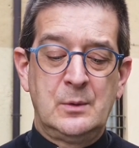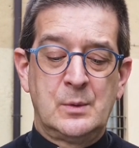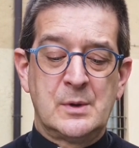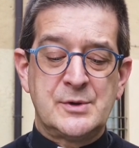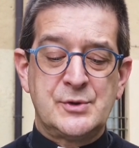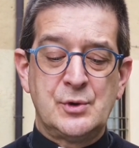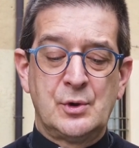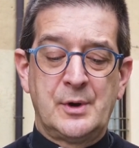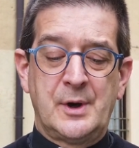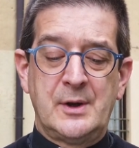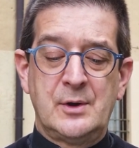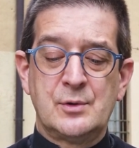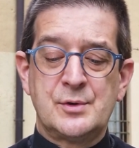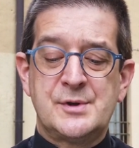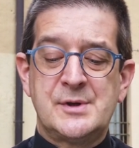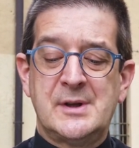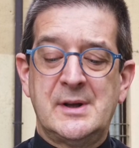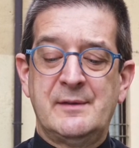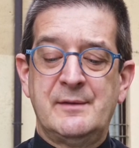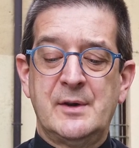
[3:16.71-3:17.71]
Questo
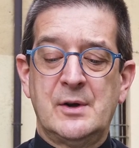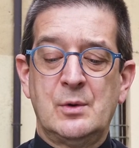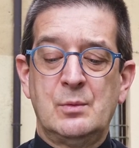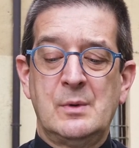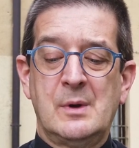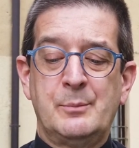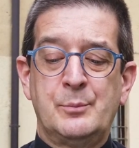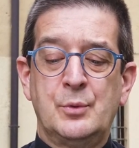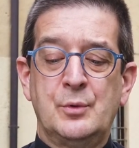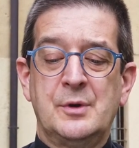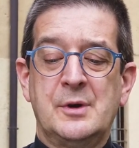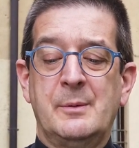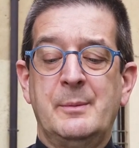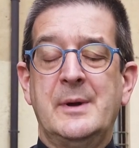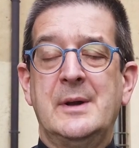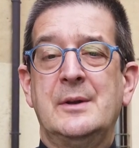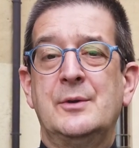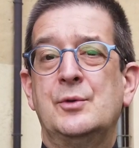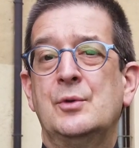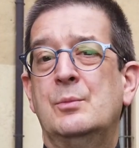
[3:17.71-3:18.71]
credo sia davvero un
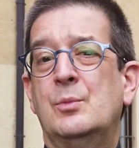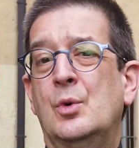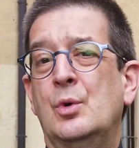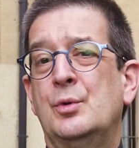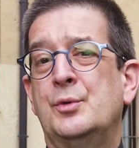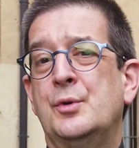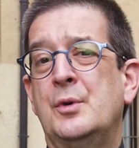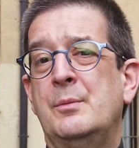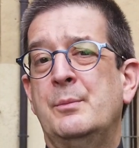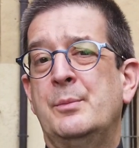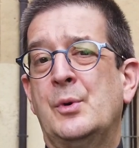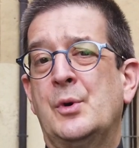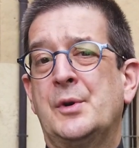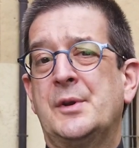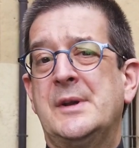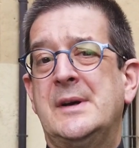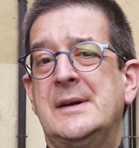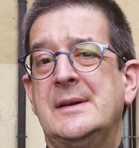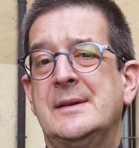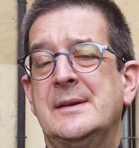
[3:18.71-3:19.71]
appuntamento molto
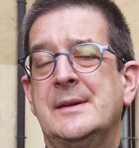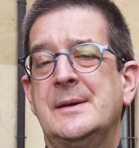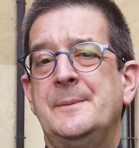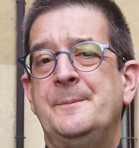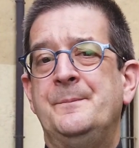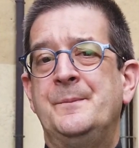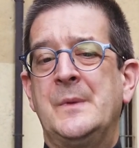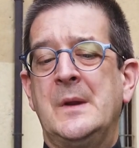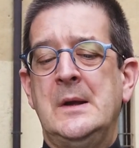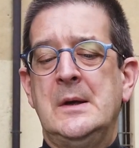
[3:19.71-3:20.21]
importante.